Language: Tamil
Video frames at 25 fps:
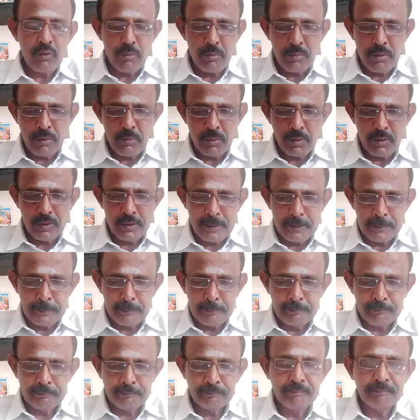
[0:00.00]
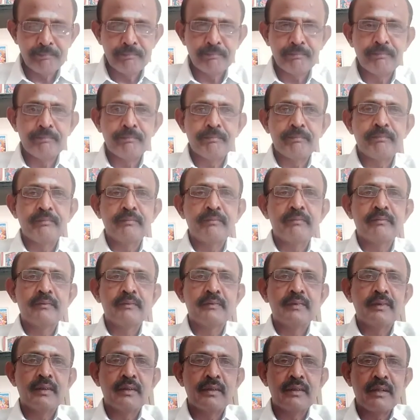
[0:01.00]
கும்பிடும்போது
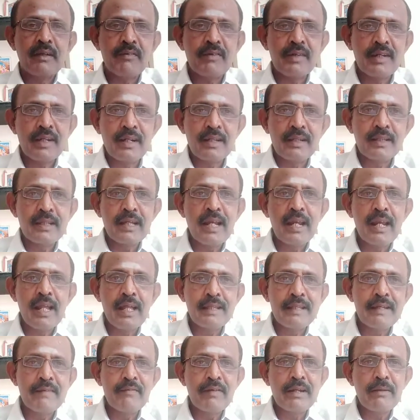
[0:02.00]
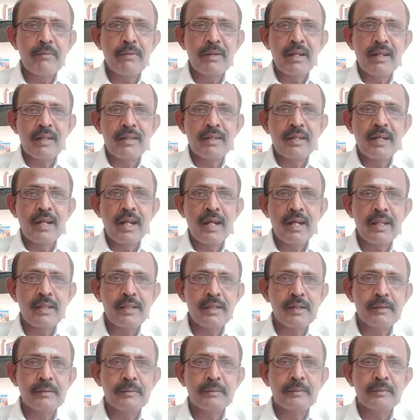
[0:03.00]
நவகிரகத்தை எல்லாத்தையும் வழிபடுறது
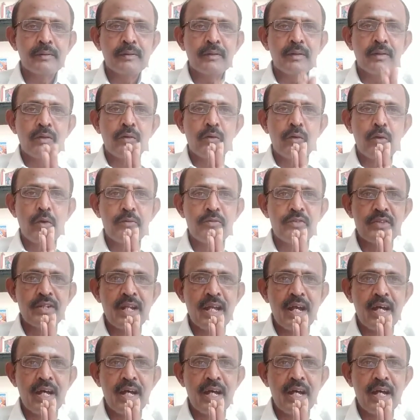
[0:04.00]
நல்லது ஓம் ஸ்ரீ